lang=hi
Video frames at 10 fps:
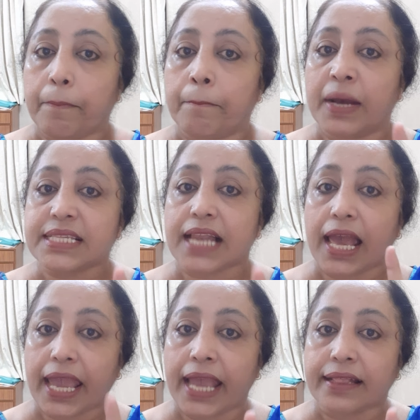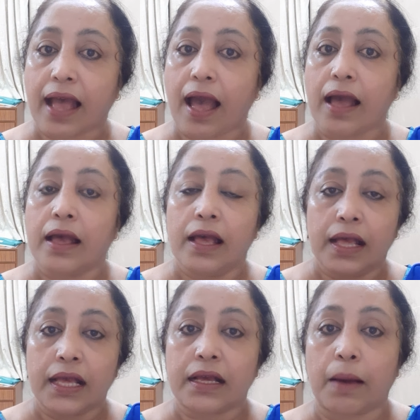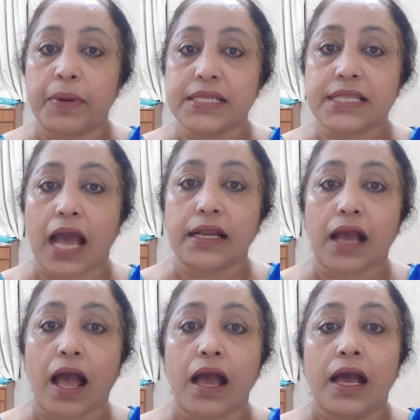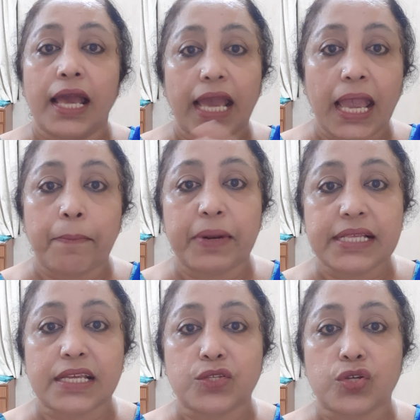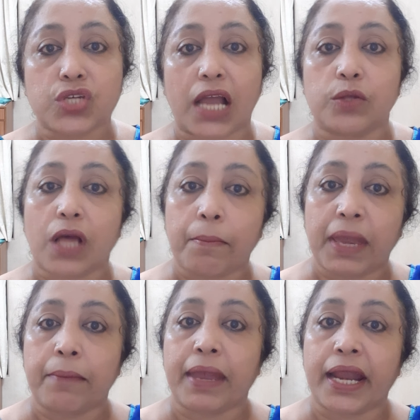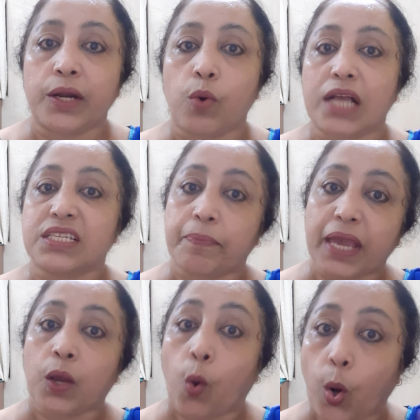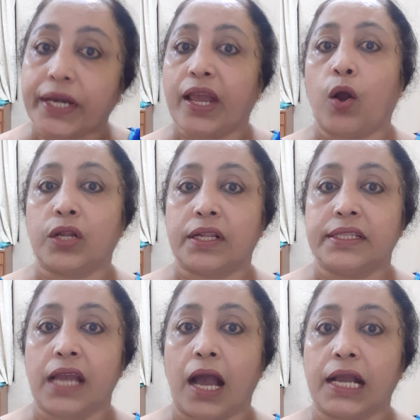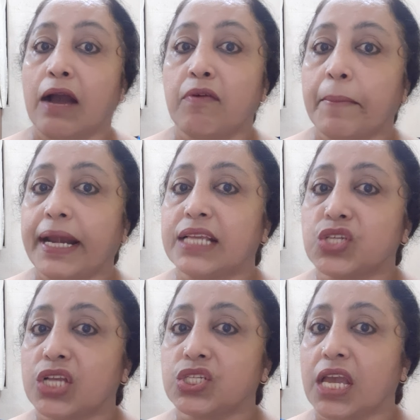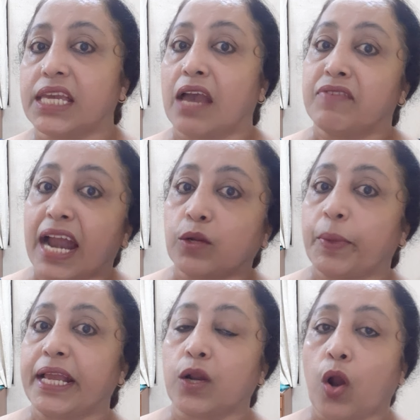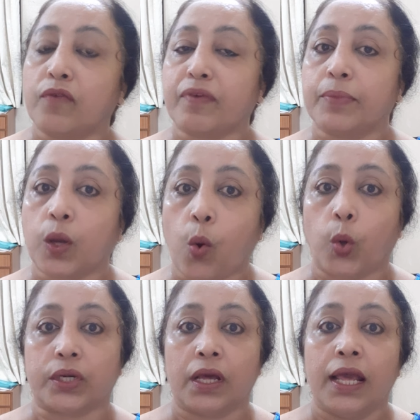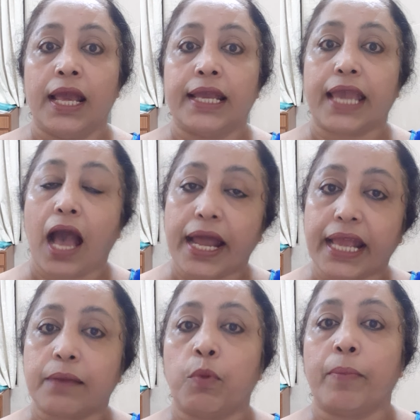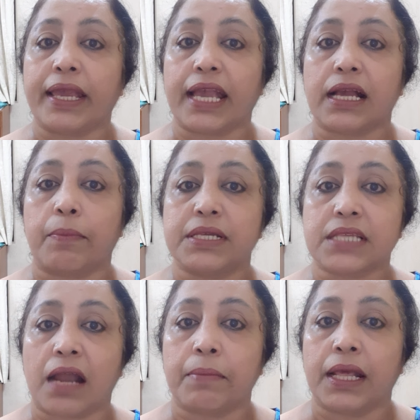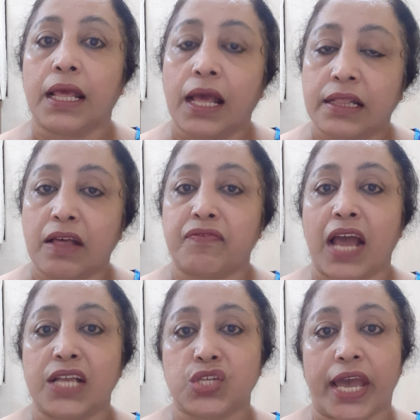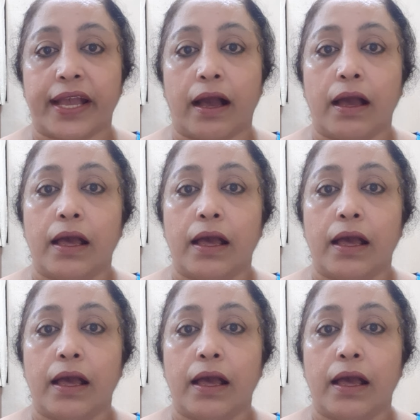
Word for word: मसला एक था कब्रस्तान का अप्रैल से जो चालू था मई में एंड हुआ जबकि कोर्ट ने ऑर्डर दिया गवर्नमेंट ने चेंज नहीं किया वी हैव टू ब्रिंग एन ऑर्डर फ्रॉम द कोर्ट कि हर एक मुंबई के कब्रस्तान में दफनाया जाएगा